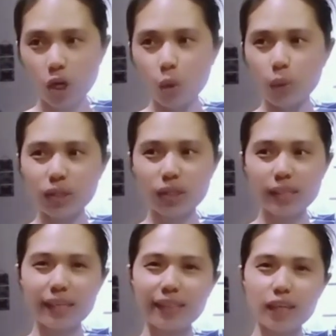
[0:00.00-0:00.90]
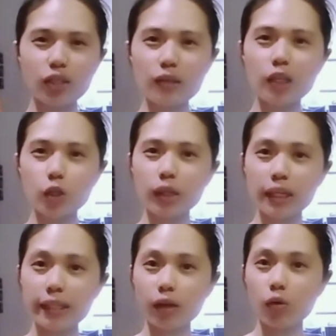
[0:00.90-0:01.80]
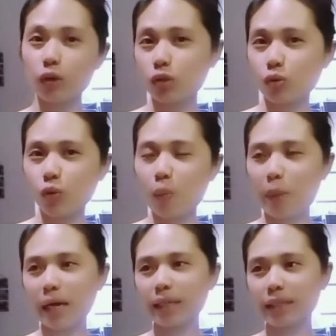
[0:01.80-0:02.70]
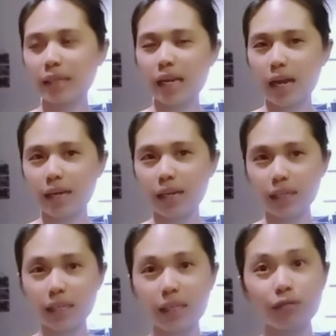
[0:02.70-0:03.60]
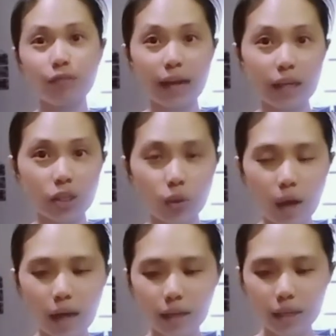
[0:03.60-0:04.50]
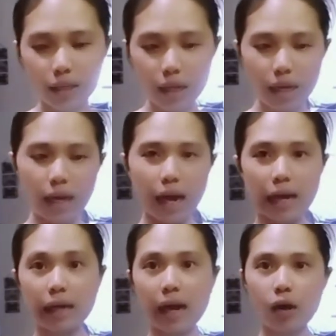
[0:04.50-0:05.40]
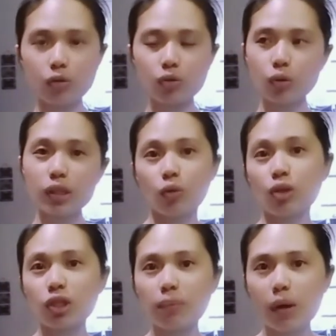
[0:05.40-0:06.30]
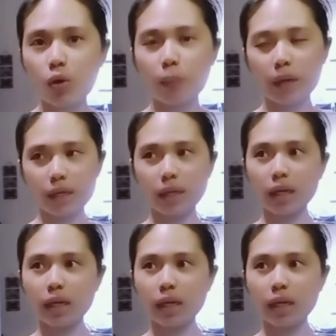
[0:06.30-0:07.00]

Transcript: Which is I think yun lang yung nakita kong rason kung bakit nila na ininvalid yung aking account. So hindi ko na siya ma-open.